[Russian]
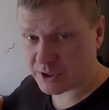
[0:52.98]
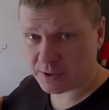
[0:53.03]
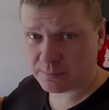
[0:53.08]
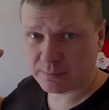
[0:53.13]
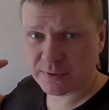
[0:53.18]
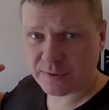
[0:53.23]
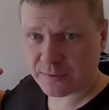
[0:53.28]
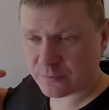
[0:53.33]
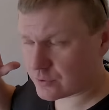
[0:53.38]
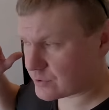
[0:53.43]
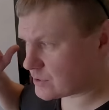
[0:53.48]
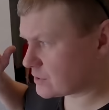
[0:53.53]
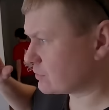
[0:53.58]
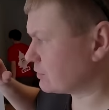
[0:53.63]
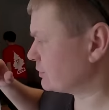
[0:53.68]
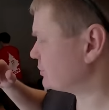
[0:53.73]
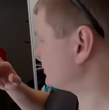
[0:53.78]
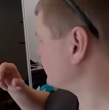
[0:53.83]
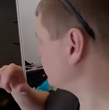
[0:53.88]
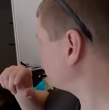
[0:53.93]
чем мы это все
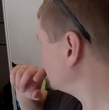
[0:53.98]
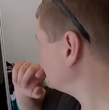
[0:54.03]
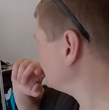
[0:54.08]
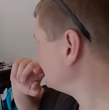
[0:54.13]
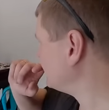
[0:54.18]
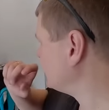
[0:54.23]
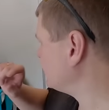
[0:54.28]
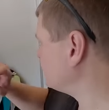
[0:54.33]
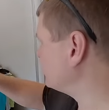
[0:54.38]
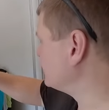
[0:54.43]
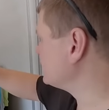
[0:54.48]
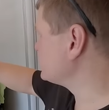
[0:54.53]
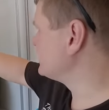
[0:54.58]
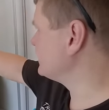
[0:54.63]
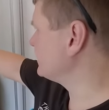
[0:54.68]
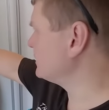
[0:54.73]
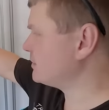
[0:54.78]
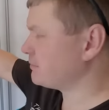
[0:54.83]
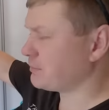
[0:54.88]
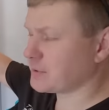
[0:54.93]
закончим, мы
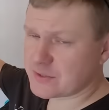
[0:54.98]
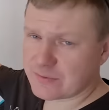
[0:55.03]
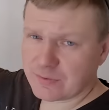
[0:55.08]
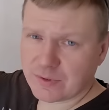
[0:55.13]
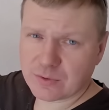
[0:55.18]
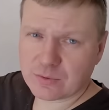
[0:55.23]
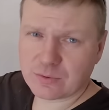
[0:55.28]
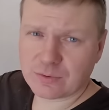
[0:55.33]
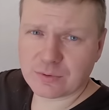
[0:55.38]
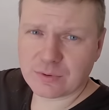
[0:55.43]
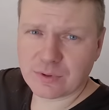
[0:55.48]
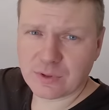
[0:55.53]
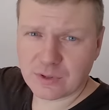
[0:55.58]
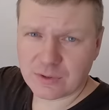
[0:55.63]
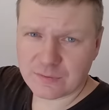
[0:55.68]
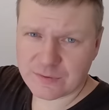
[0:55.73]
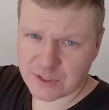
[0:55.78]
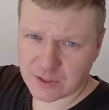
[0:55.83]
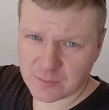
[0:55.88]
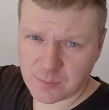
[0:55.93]
сделаем подсветку
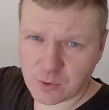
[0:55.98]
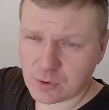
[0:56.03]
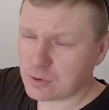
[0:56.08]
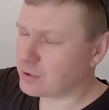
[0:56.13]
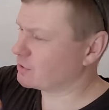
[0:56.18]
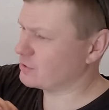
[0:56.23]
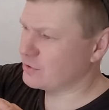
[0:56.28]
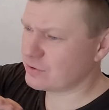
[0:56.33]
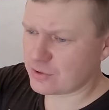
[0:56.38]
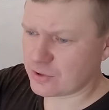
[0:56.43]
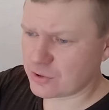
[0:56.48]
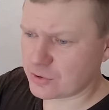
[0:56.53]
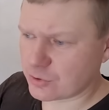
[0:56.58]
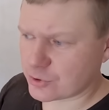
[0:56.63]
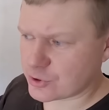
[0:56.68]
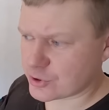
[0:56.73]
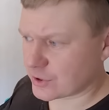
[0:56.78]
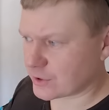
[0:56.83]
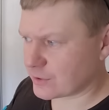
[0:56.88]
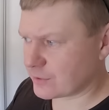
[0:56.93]
всех полок. Но это не
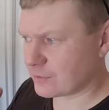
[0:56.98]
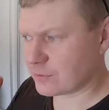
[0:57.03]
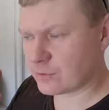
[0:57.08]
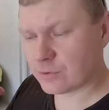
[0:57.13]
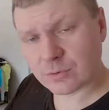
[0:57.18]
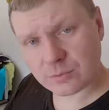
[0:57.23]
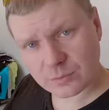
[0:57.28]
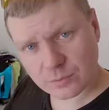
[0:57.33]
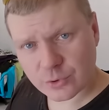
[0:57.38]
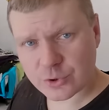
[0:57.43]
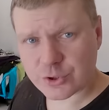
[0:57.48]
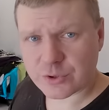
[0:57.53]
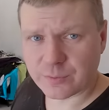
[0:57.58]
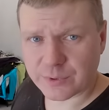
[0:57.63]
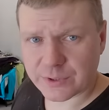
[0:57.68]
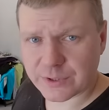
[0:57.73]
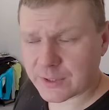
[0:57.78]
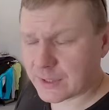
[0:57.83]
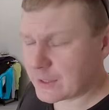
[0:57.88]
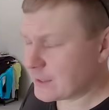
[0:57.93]
точно. Ну, может
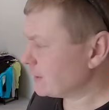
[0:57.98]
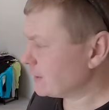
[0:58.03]
быть.